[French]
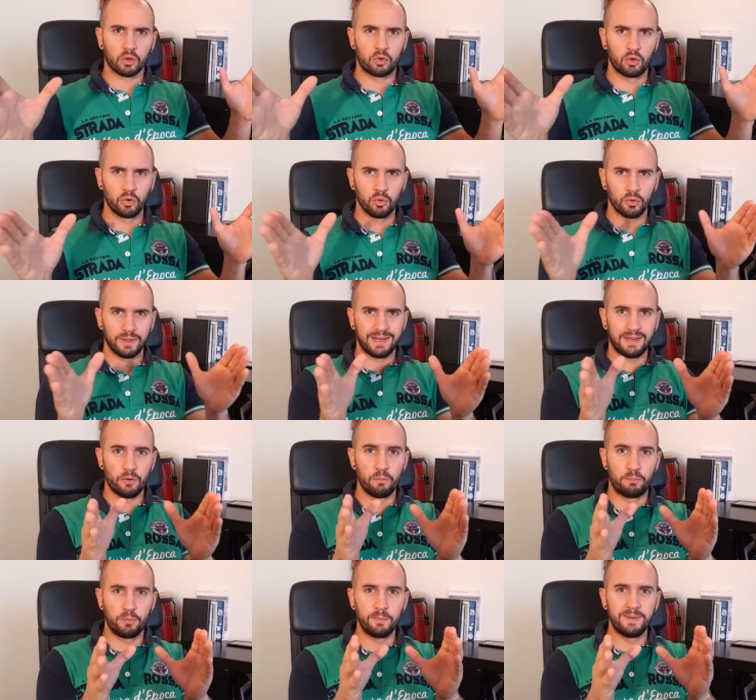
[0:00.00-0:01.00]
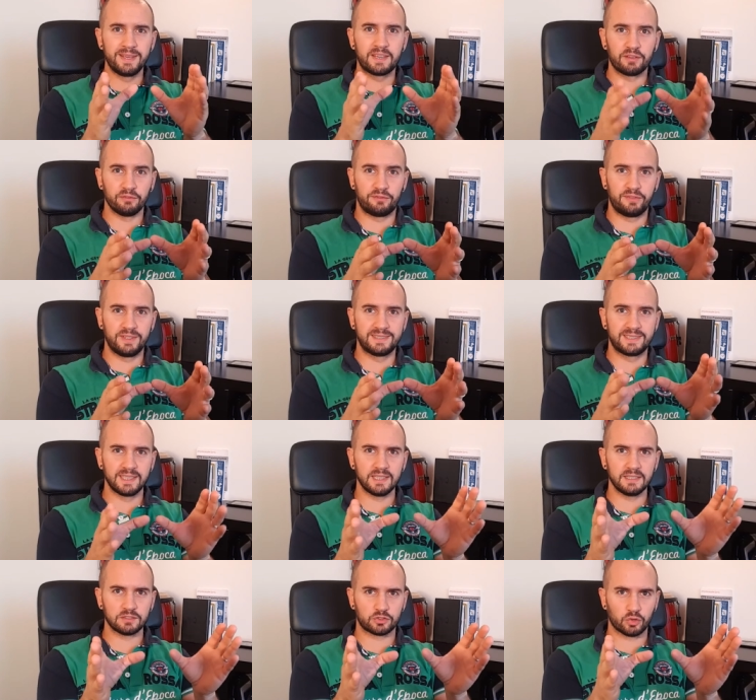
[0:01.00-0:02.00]
que le public
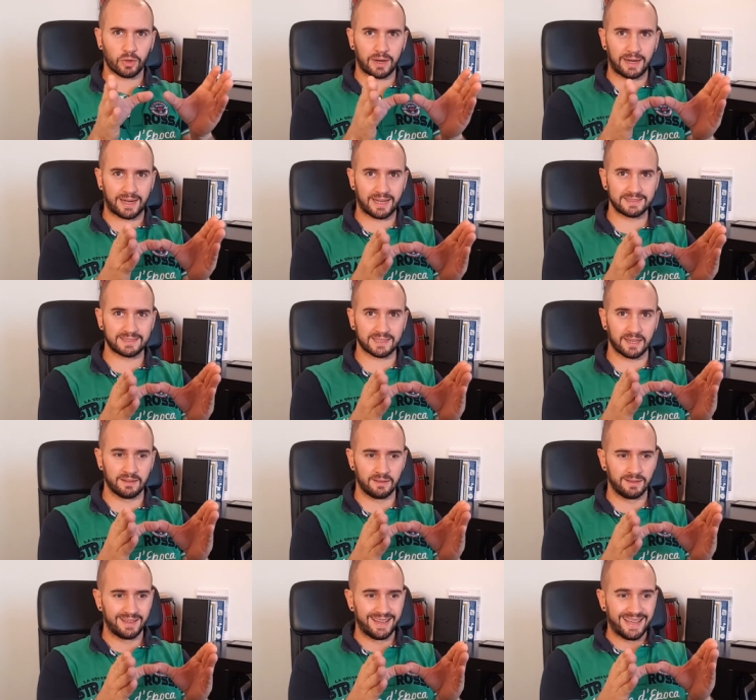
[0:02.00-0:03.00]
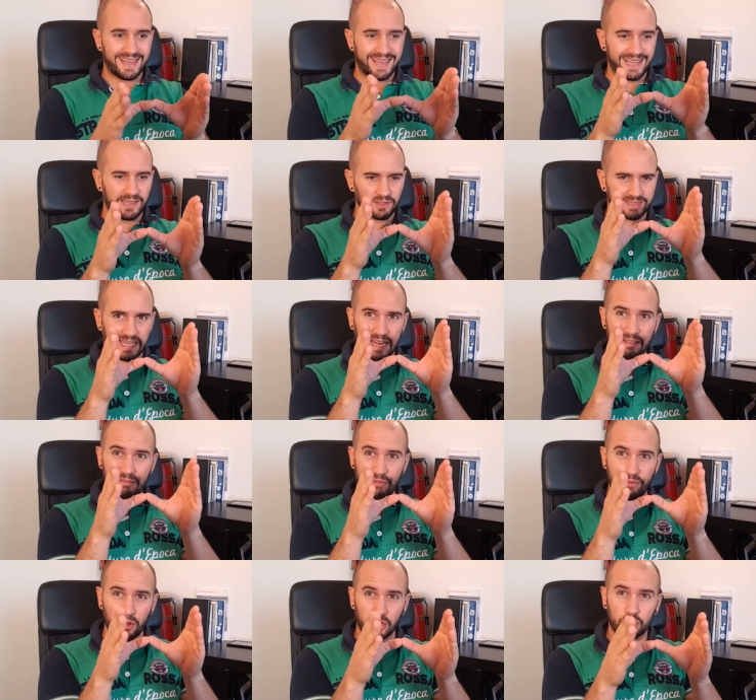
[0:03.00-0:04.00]
visé sera restreint. Et dans ce cas-là, il
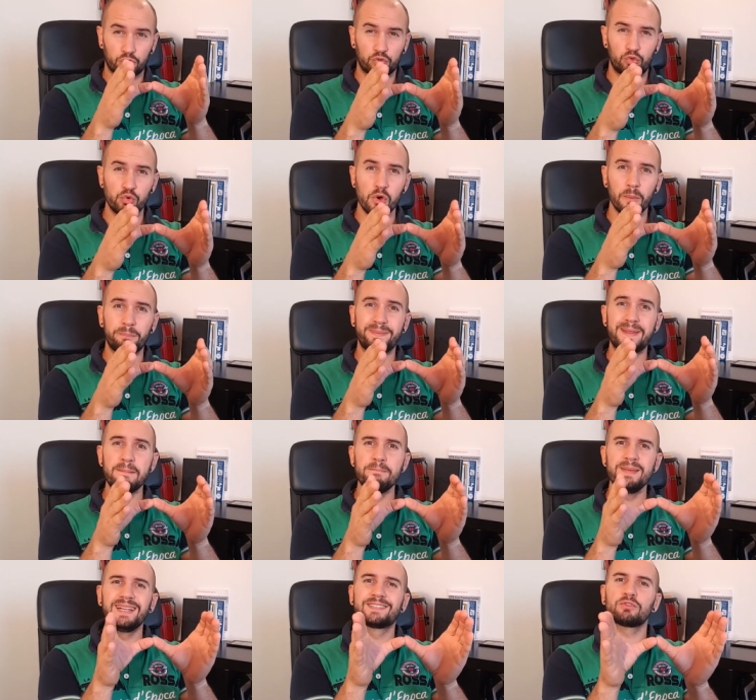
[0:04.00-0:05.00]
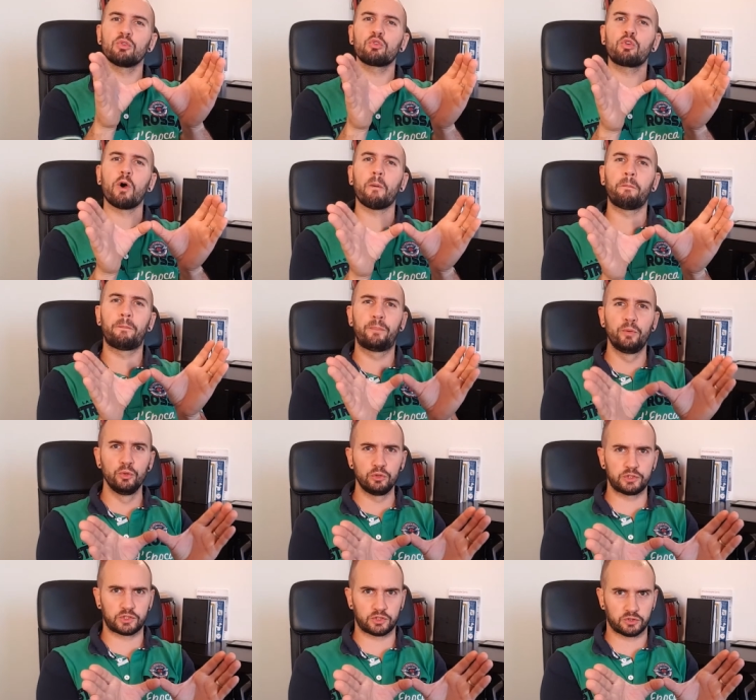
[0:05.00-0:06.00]
va falloir que tu optimises encore
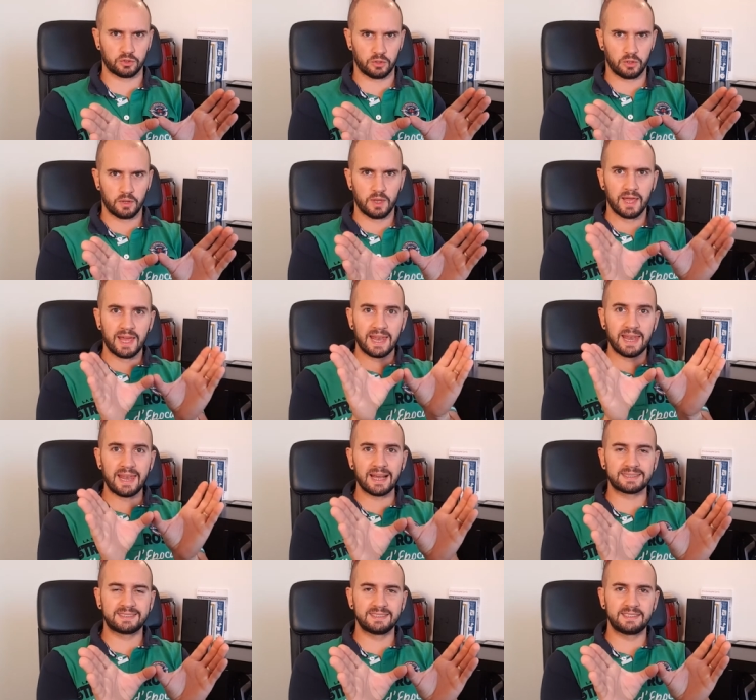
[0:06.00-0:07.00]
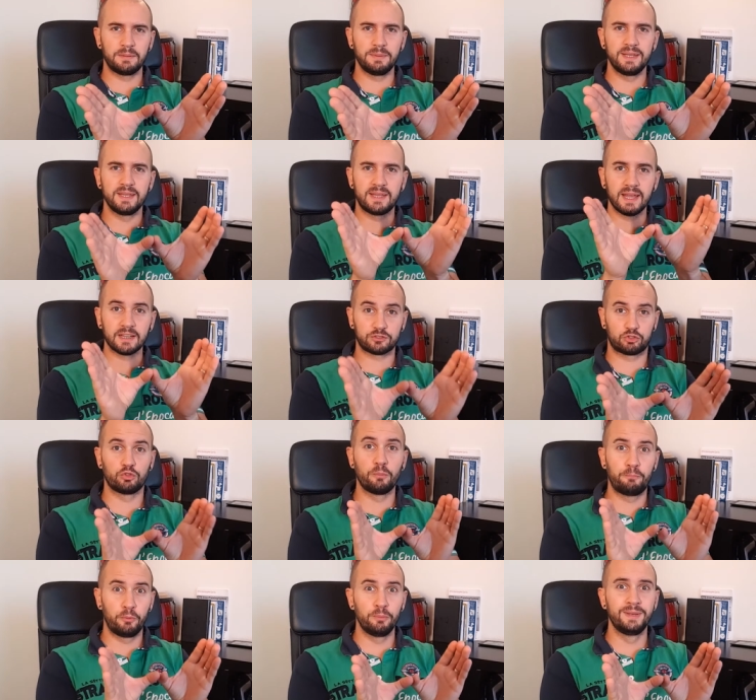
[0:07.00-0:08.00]
plus l'accessibilité à
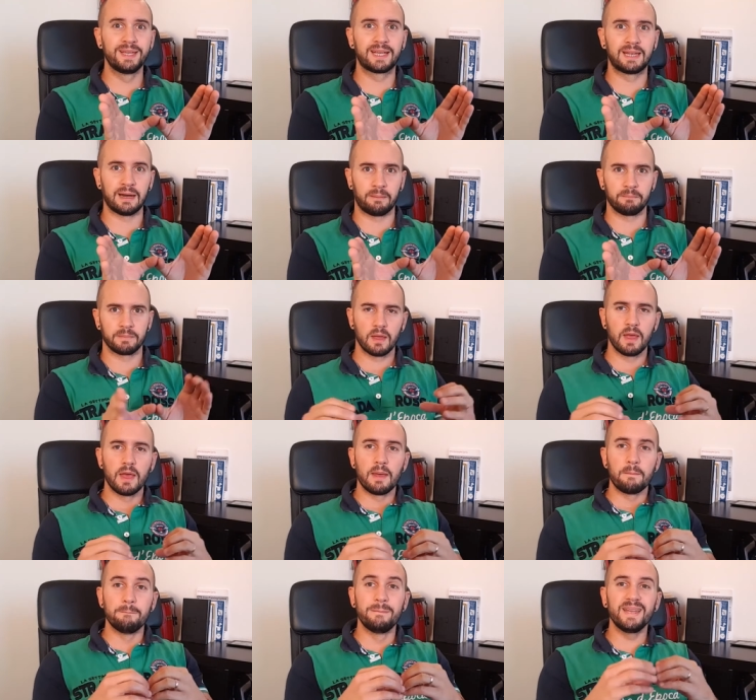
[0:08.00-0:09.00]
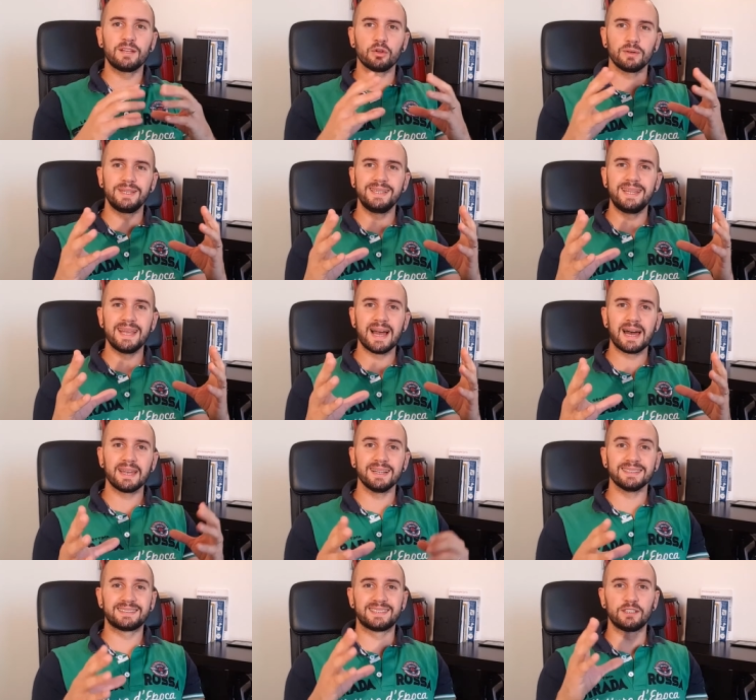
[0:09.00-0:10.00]
ce public-là. Mais dans
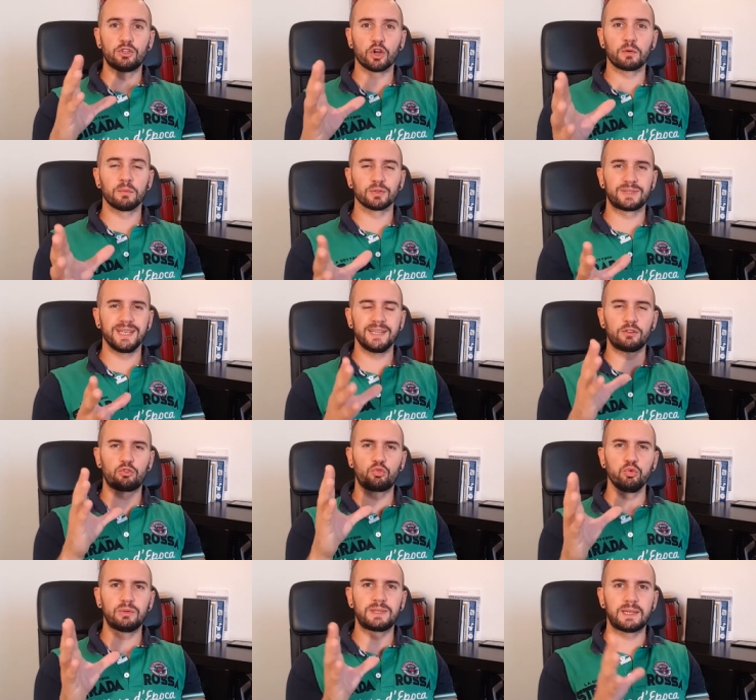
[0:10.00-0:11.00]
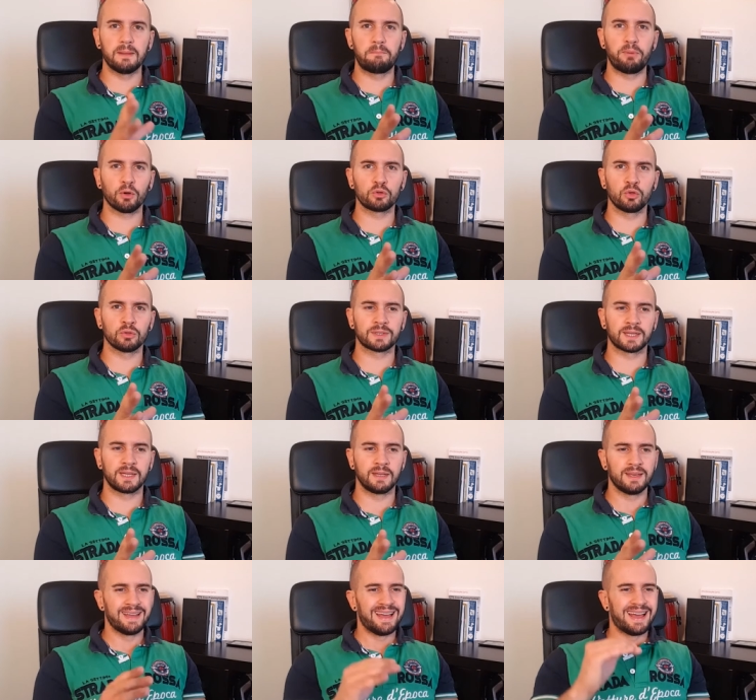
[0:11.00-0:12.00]
l'idéal, c'est d'augmenter toutes tes portes
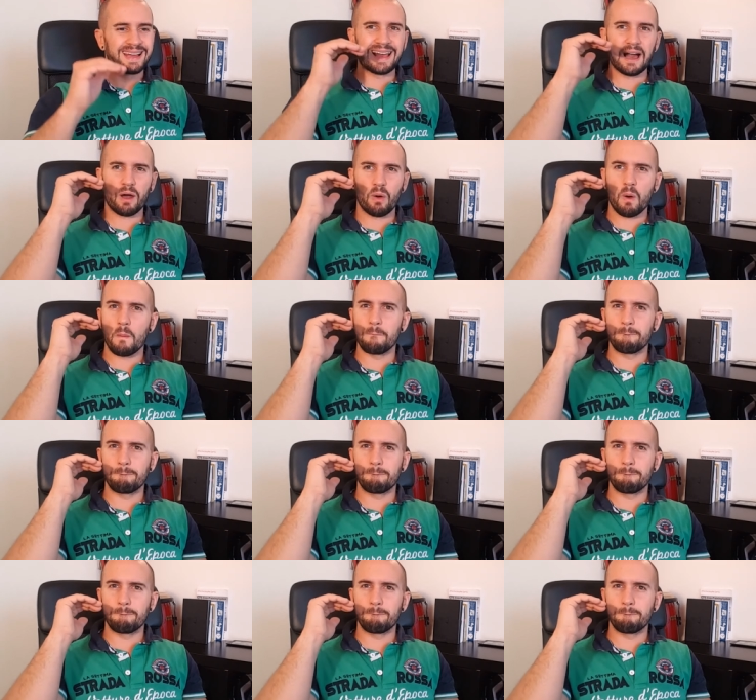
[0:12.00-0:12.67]
d'entrée. Car